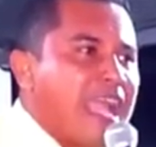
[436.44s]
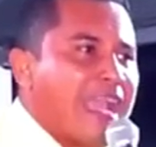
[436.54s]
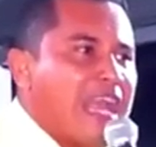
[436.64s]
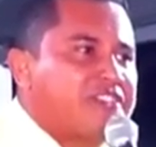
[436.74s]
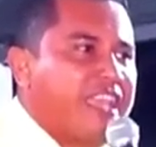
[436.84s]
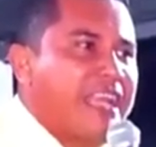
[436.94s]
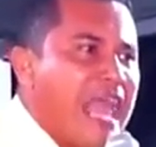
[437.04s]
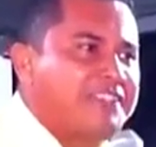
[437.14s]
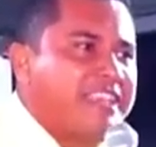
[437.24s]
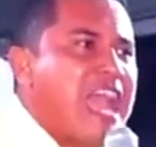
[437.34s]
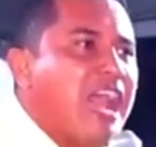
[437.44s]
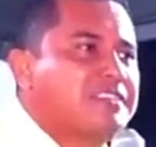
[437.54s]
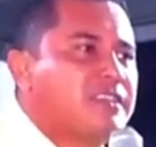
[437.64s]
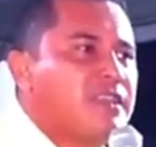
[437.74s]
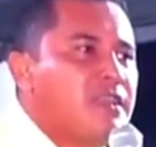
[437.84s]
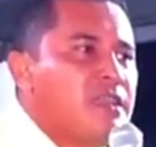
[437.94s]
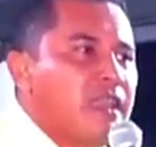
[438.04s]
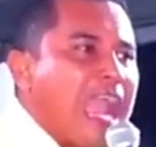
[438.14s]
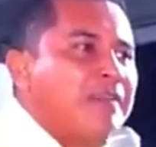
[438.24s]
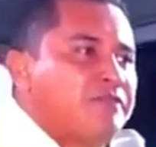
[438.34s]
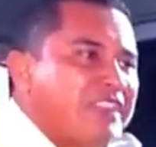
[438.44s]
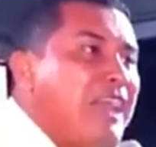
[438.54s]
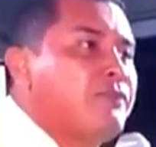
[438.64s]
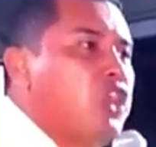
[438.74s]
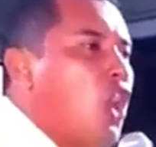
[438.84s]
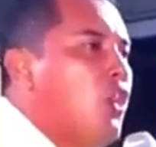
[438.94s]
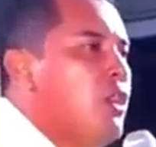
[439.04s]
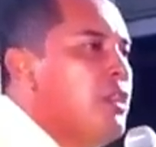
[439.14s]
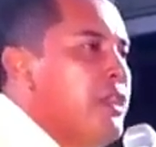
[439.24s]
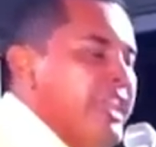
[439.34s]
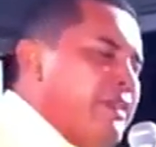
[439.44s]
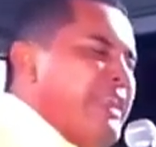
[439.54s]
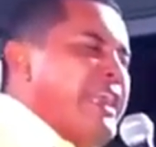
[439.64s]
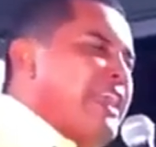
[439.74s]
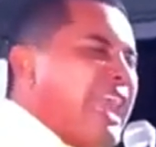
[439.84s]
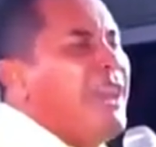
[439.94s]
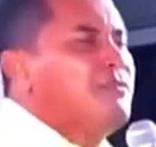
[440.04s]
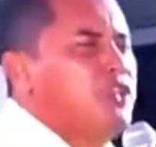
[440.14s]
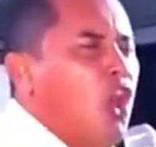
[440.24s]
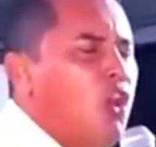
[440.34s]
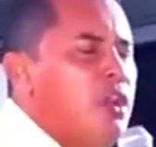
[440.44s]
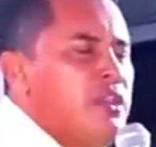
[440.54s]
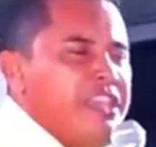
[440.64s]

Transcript: en las iglesias cantando y brincando y